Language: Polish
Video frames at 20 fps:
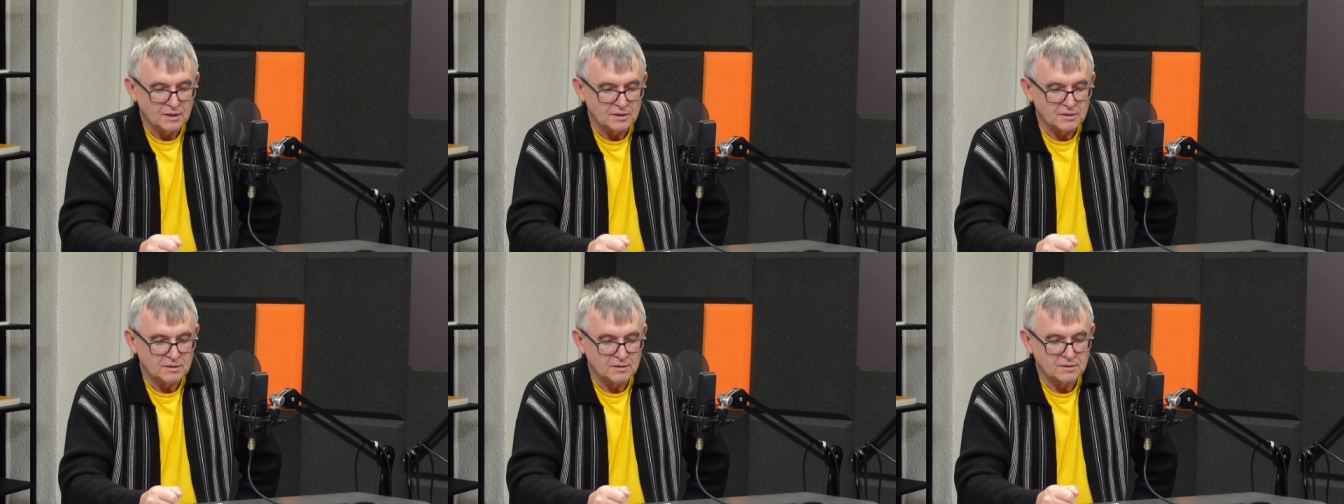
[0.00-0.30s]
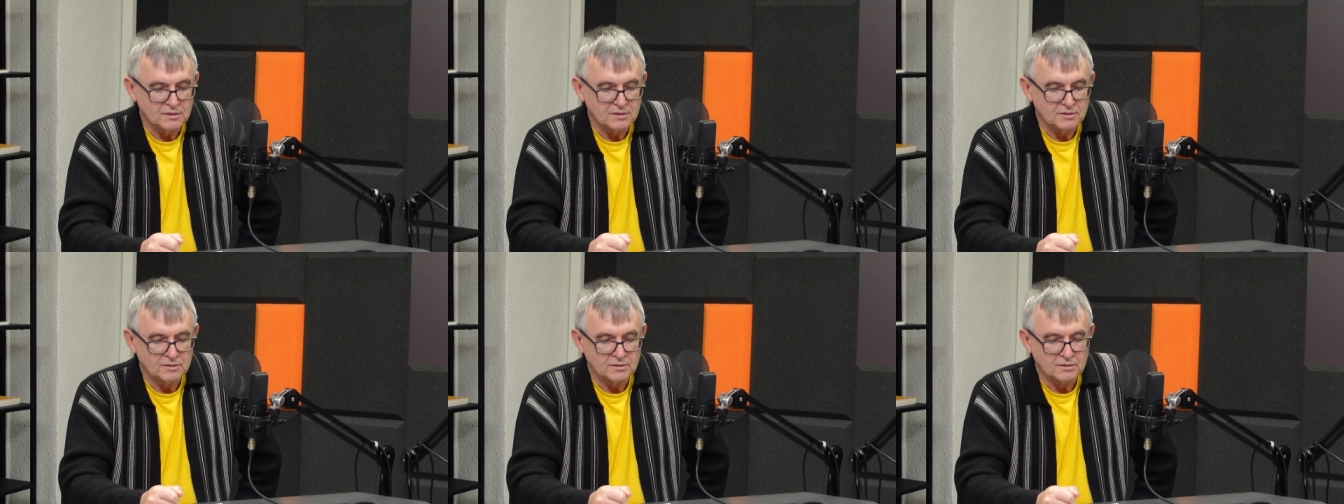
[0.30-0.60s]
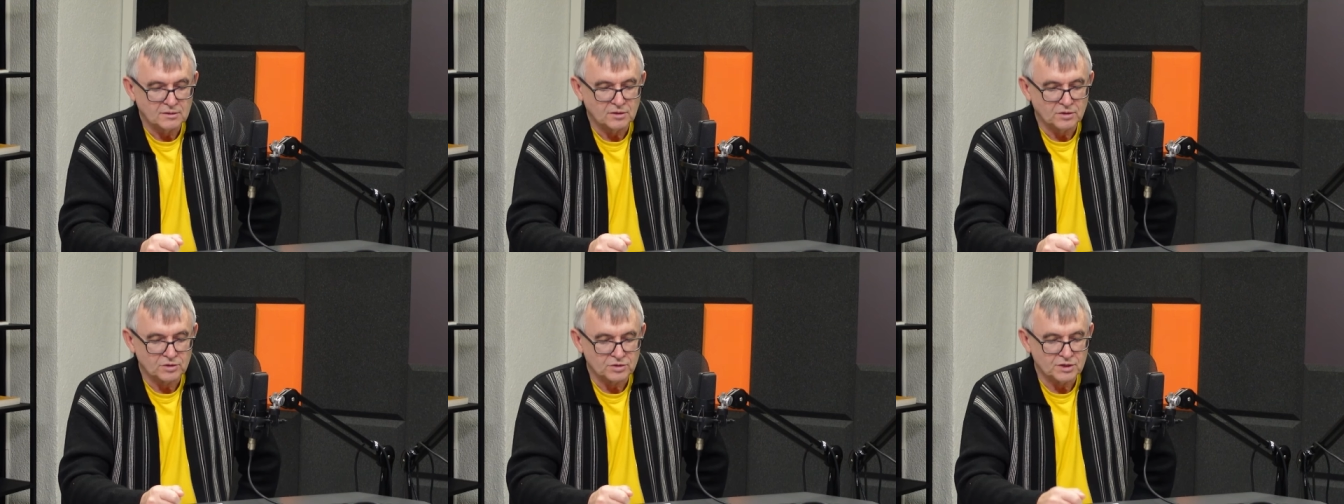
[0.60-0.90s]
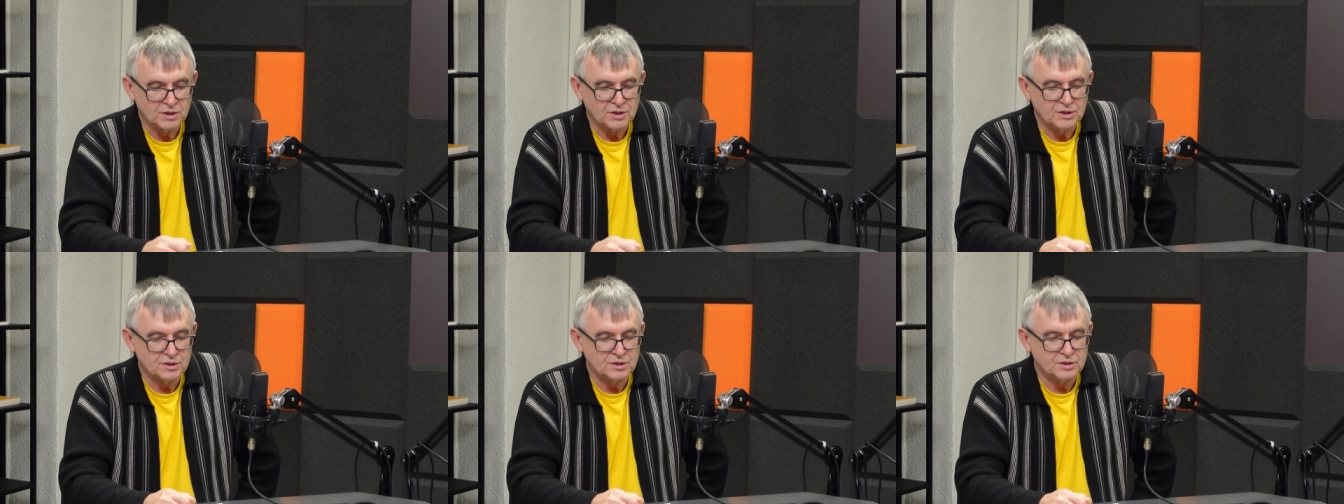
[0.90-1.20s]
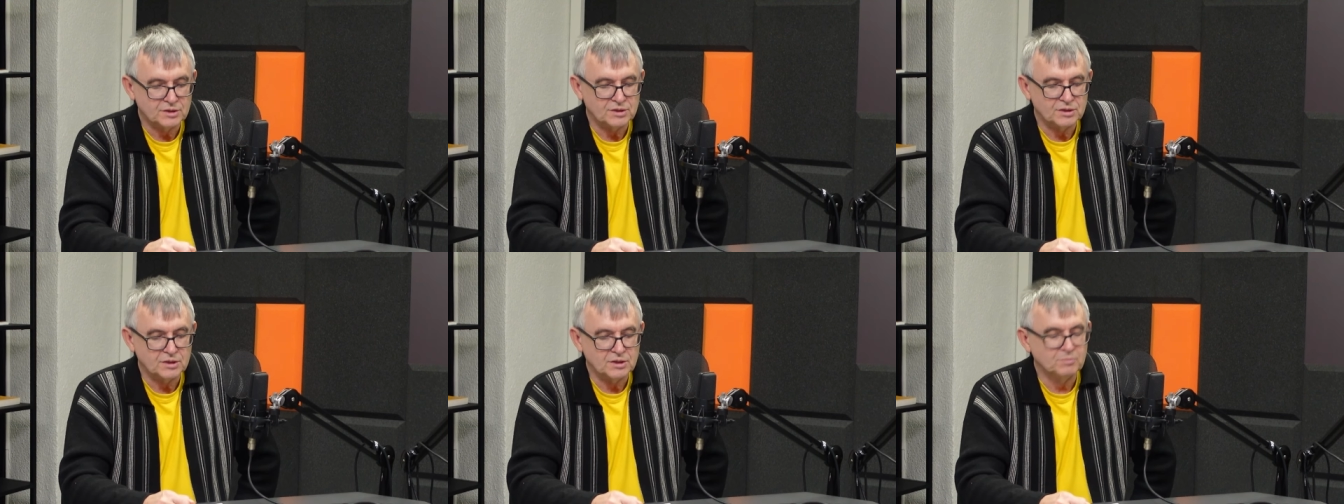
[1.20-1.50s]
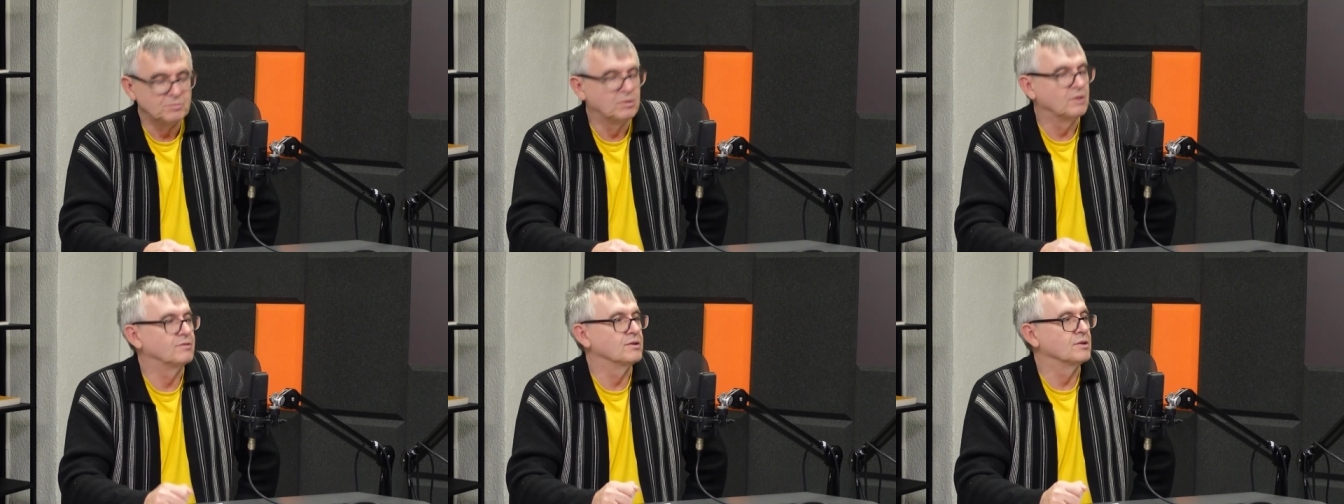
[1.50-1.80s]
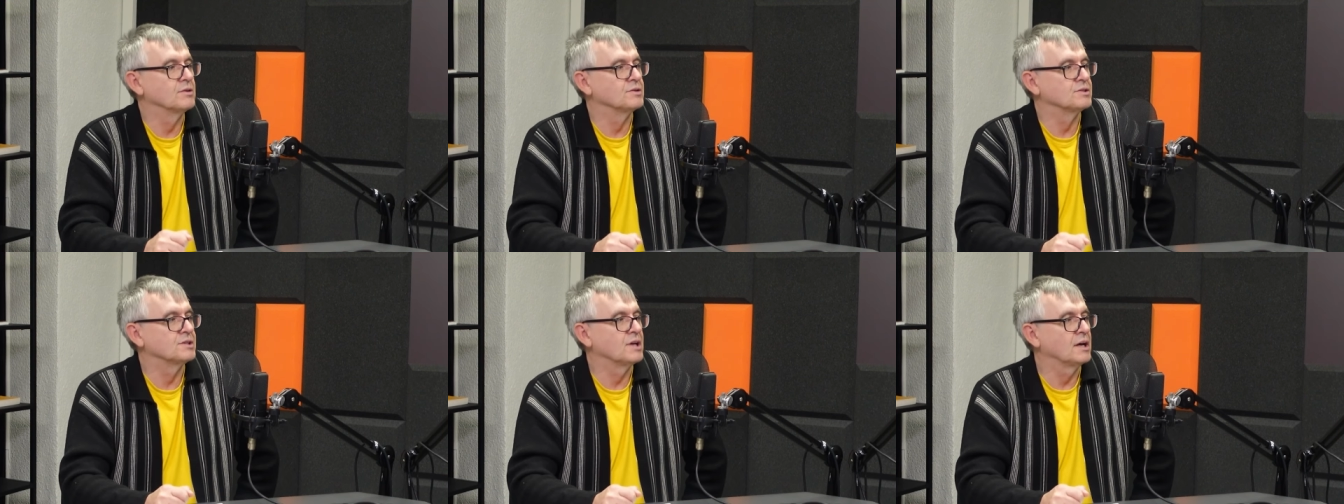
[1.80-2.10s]
Y, korzyści
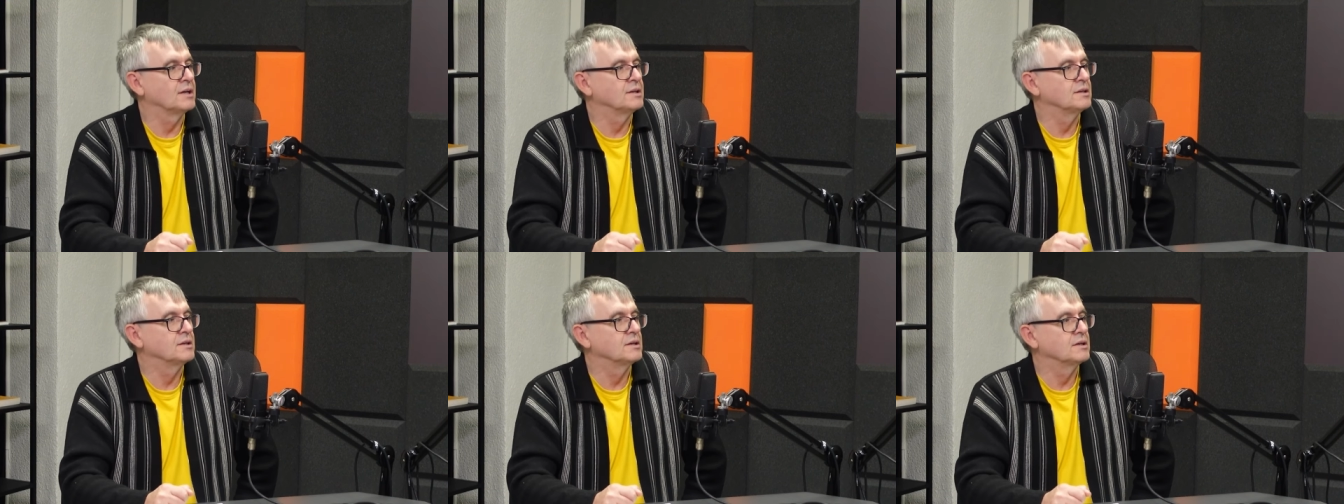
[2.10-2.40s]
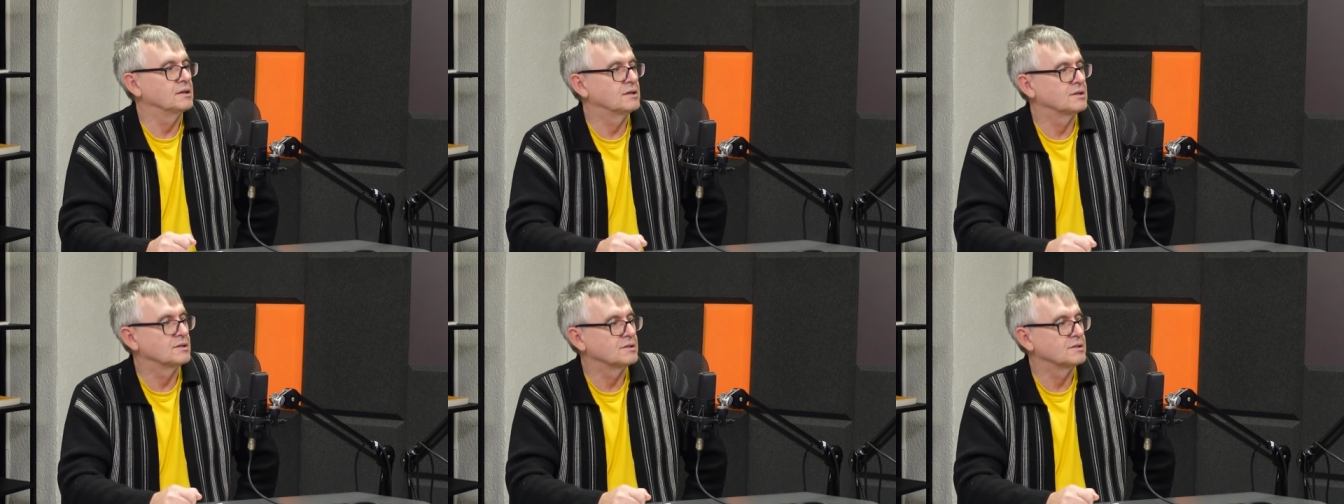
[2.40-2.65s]
powiązanych